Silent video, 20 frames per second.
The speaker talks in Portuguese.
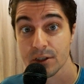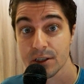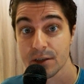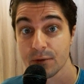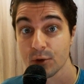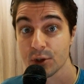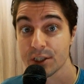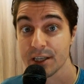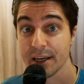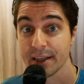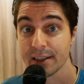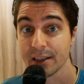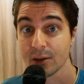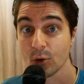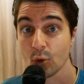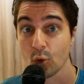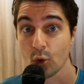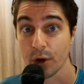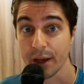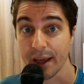Se você ainda não
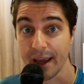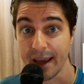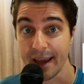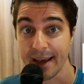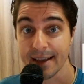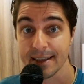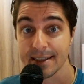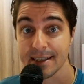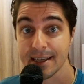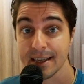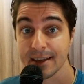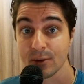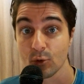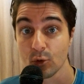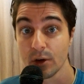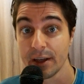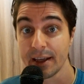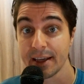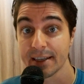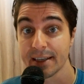conhece, o
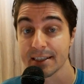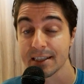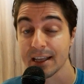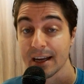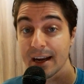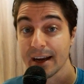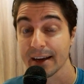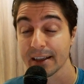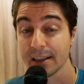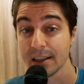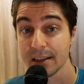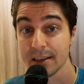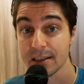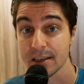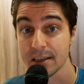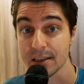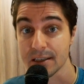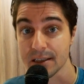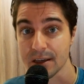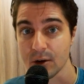link estará aqui na
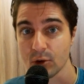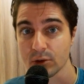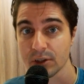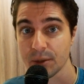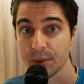descrição, tá?